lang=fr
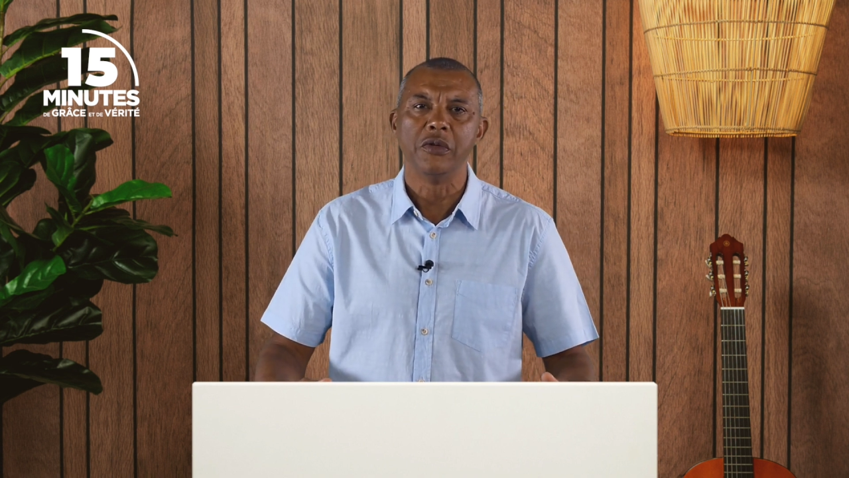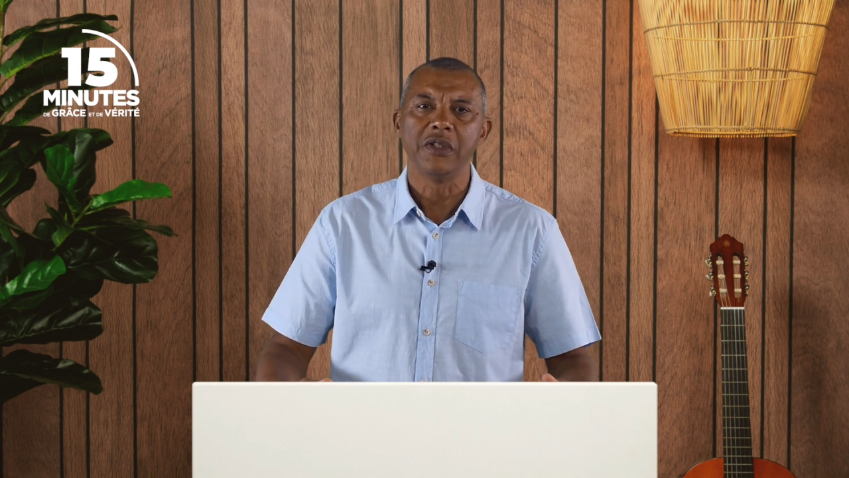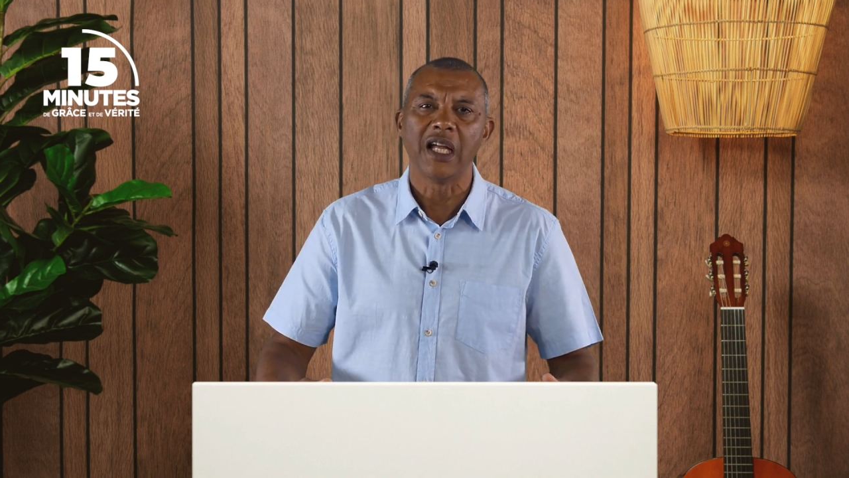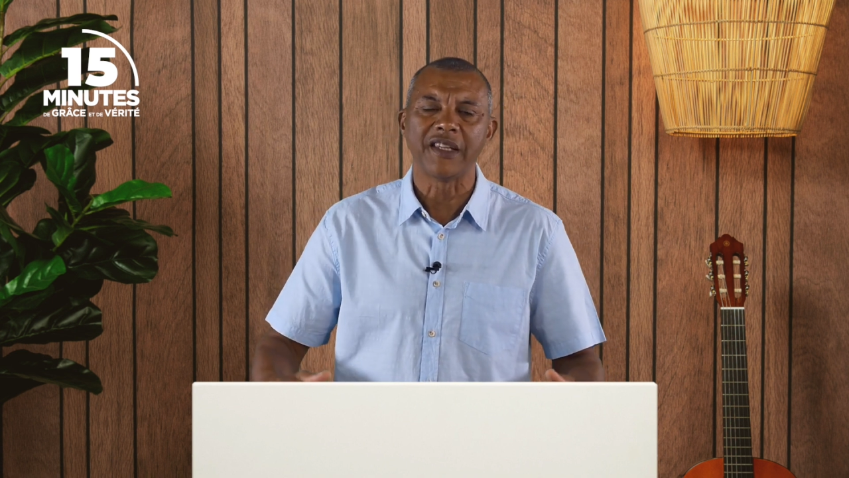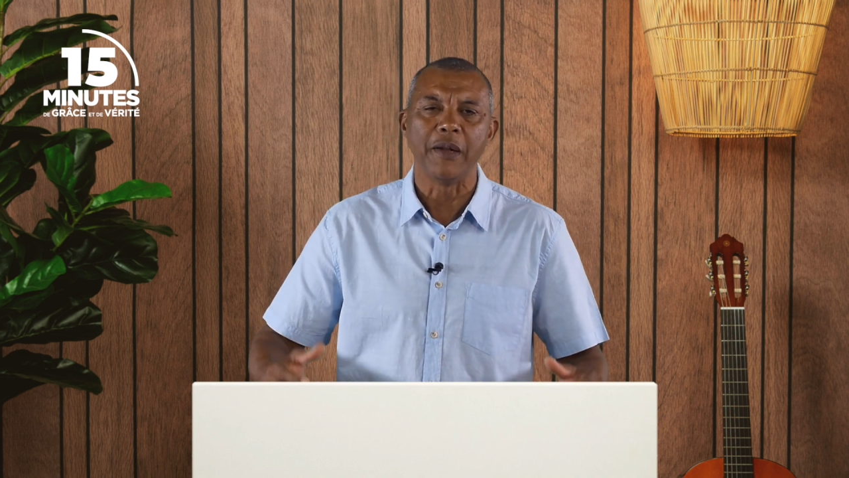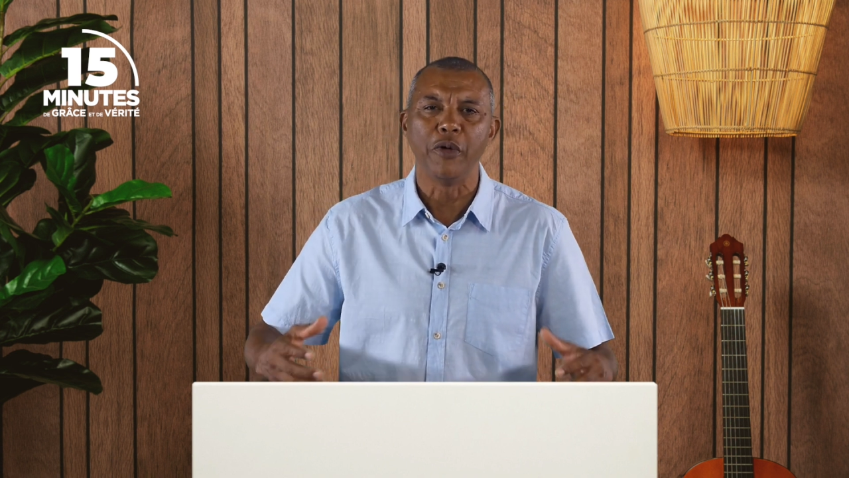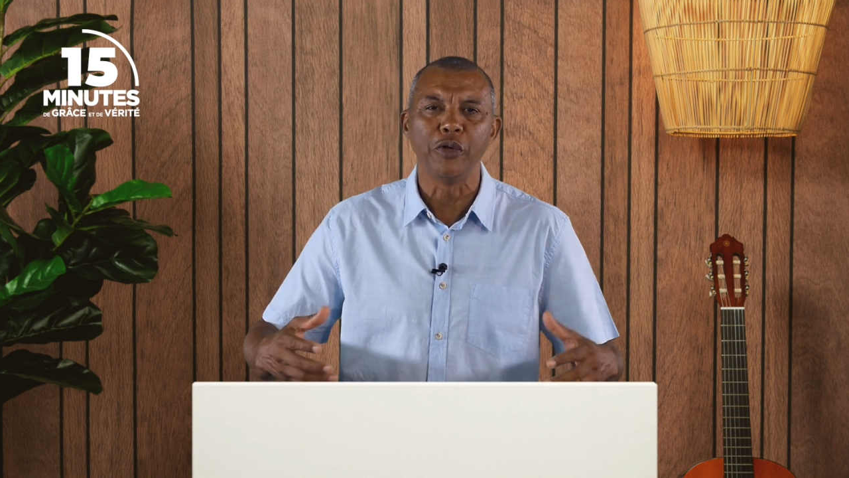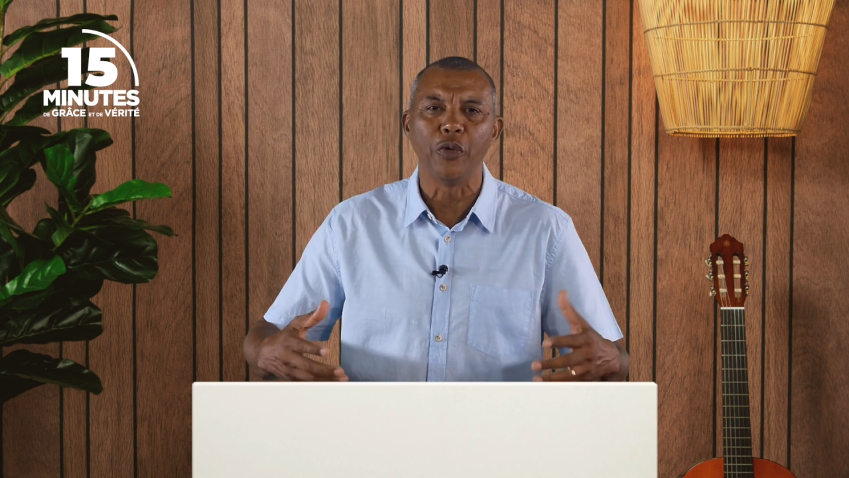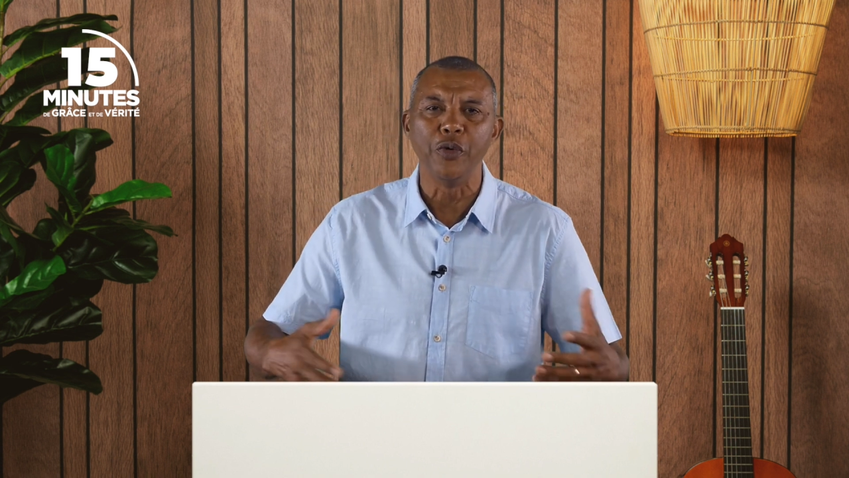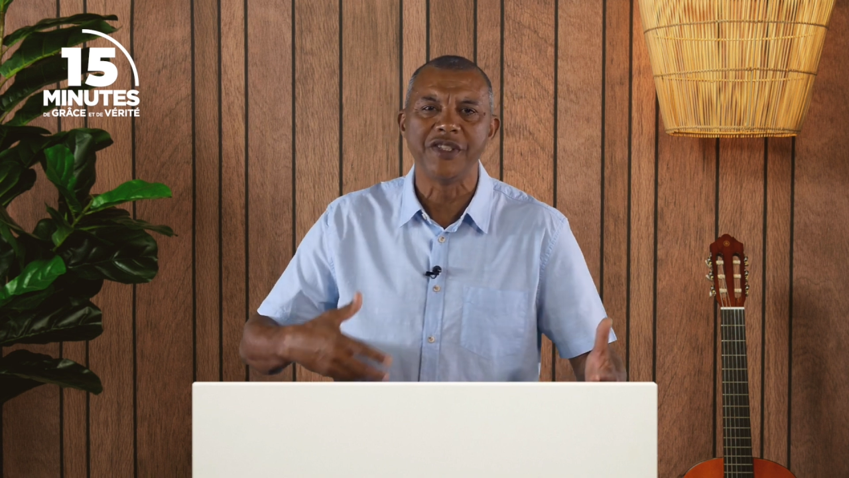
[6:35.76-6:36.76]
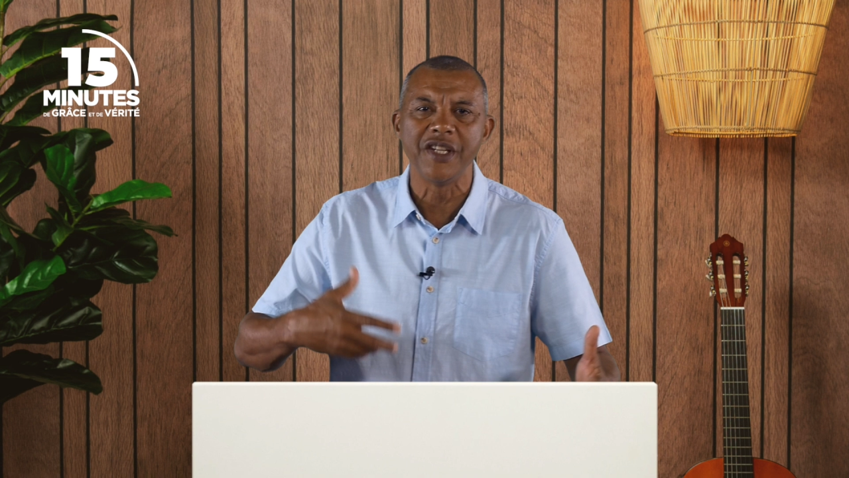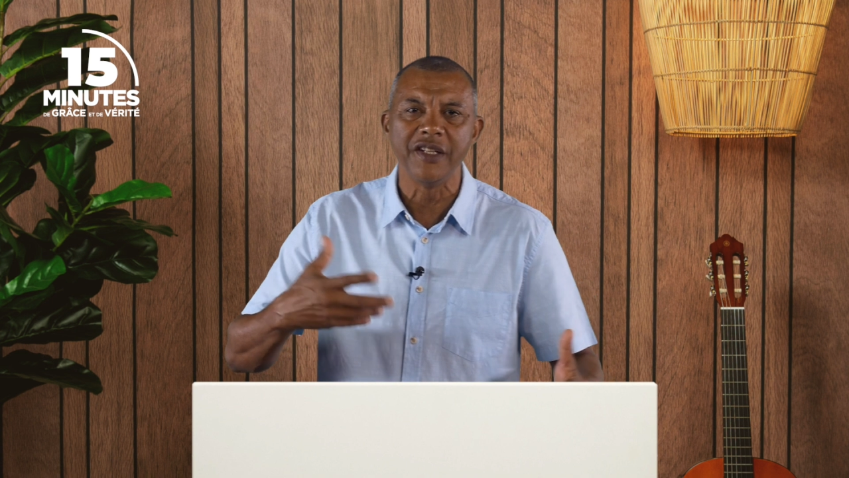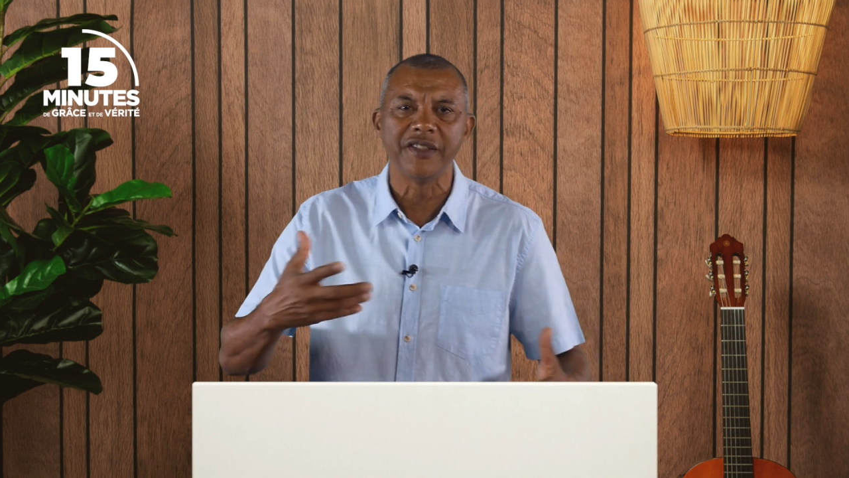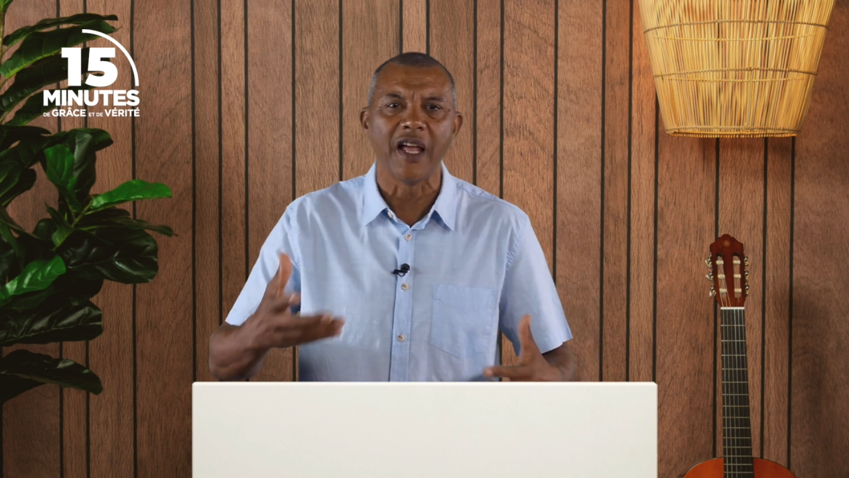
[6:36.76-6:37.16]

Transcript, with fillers: il y a tellement de routine,